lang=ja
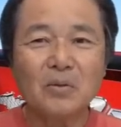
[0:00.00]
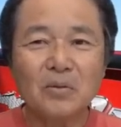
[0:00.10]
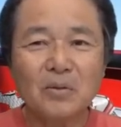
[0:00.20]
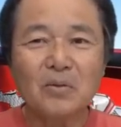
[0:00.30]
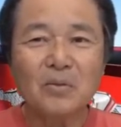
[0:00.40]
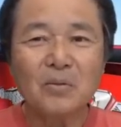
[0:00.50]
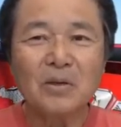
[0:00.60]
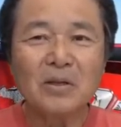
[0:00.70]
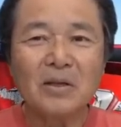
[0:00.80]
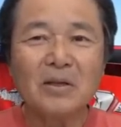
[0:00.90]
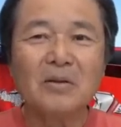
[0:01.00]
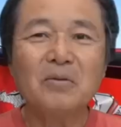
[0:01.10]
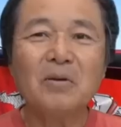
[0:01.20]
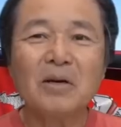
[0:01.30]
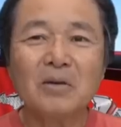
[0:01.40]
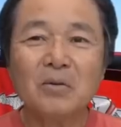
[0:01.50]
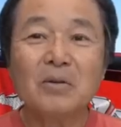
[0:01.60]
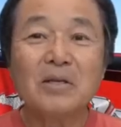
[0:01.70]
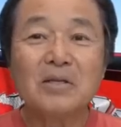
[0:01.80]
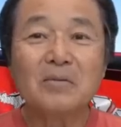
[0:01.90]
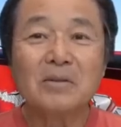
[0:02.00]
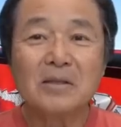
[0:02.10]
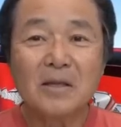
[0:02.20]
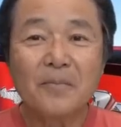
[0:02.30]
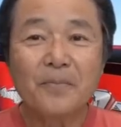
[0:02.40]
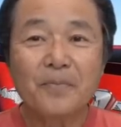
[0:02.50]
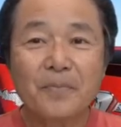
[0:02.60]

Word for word: どんどんどんこうやってルアーが寄ってっちゃうんですね。